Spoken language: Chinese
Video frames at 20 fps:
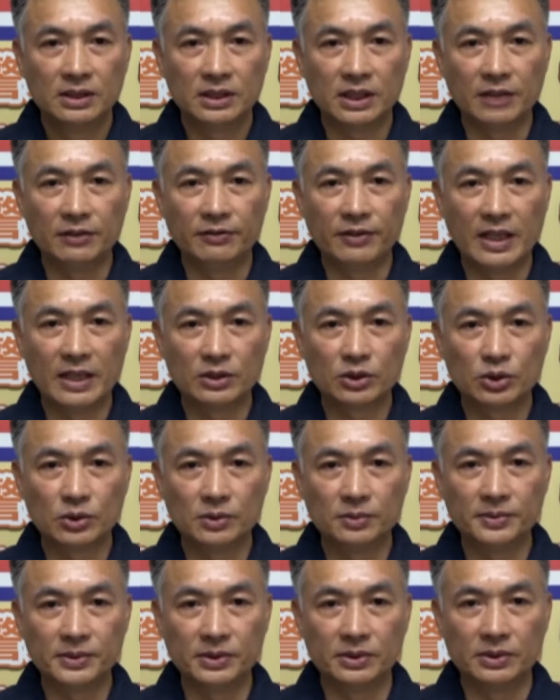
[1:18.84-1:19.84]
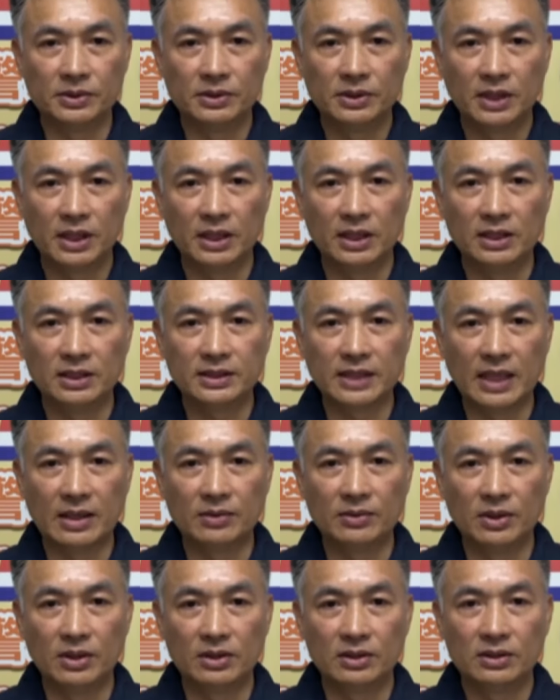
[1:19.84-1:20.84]
警方初步已
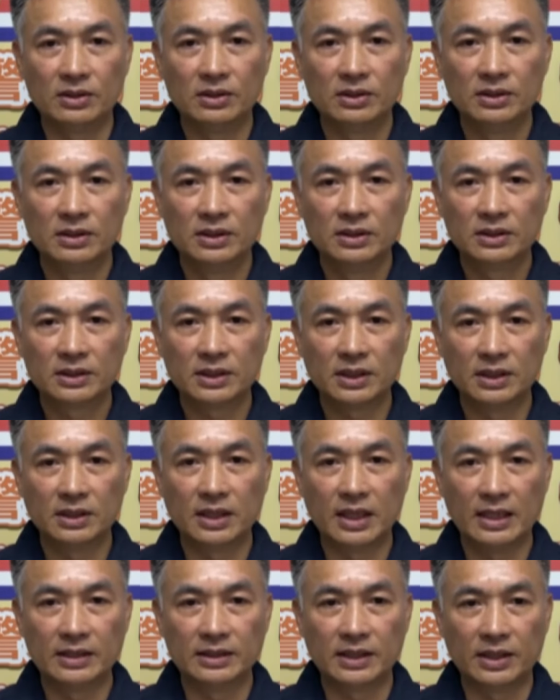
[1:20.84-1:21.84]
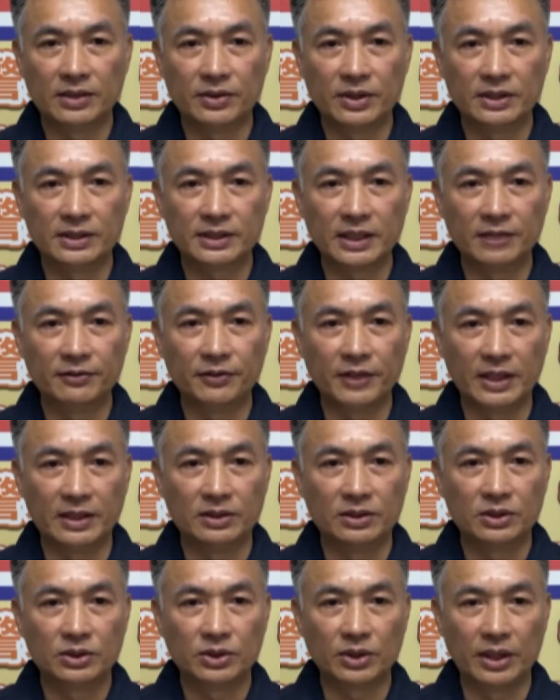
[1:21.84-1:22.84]
掌握涉案人员身
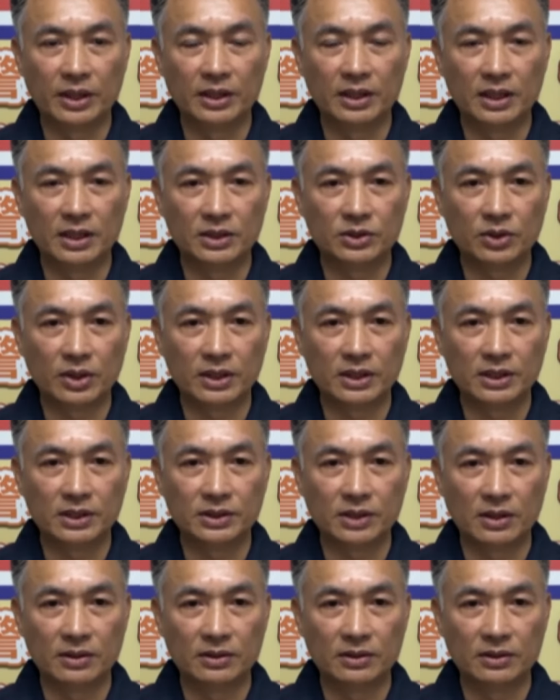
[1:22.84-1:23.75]
份，全力追缉